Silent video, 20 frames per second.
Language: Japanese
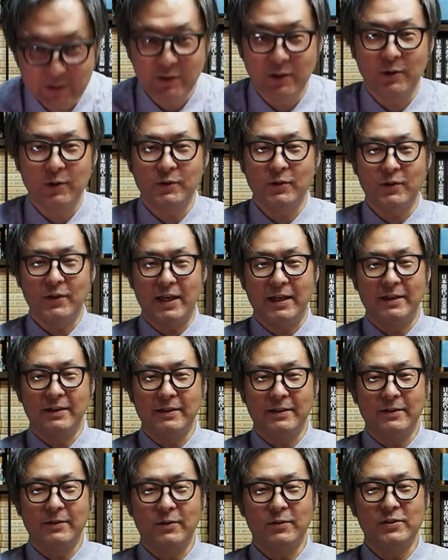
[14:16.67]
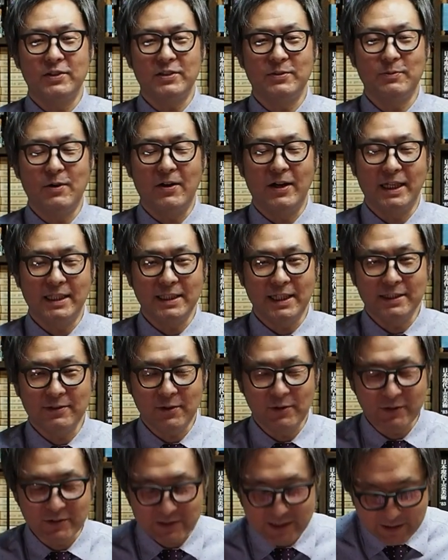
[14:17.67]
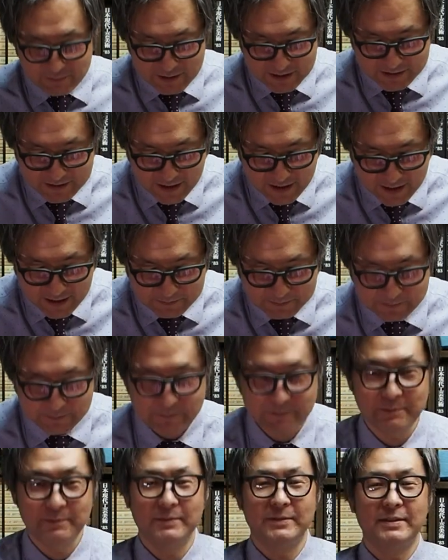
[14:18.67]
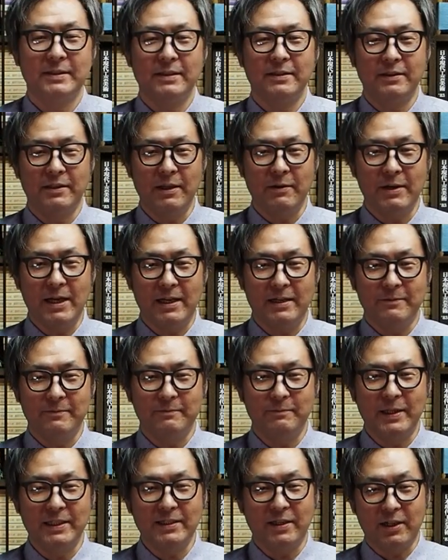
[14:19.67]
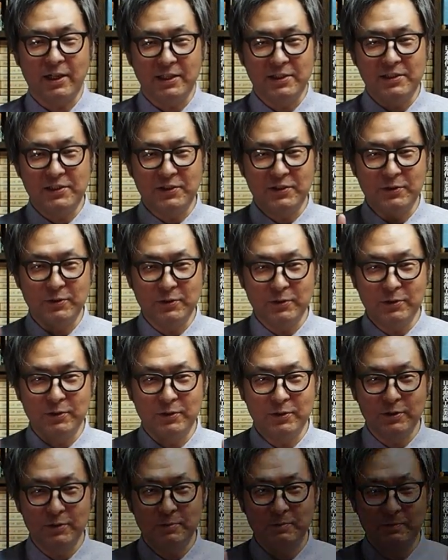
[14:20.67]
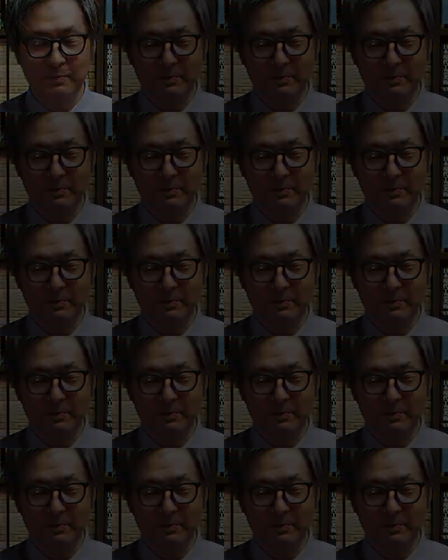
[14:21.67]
ということで、今週もありがとうございました。ではまた来週。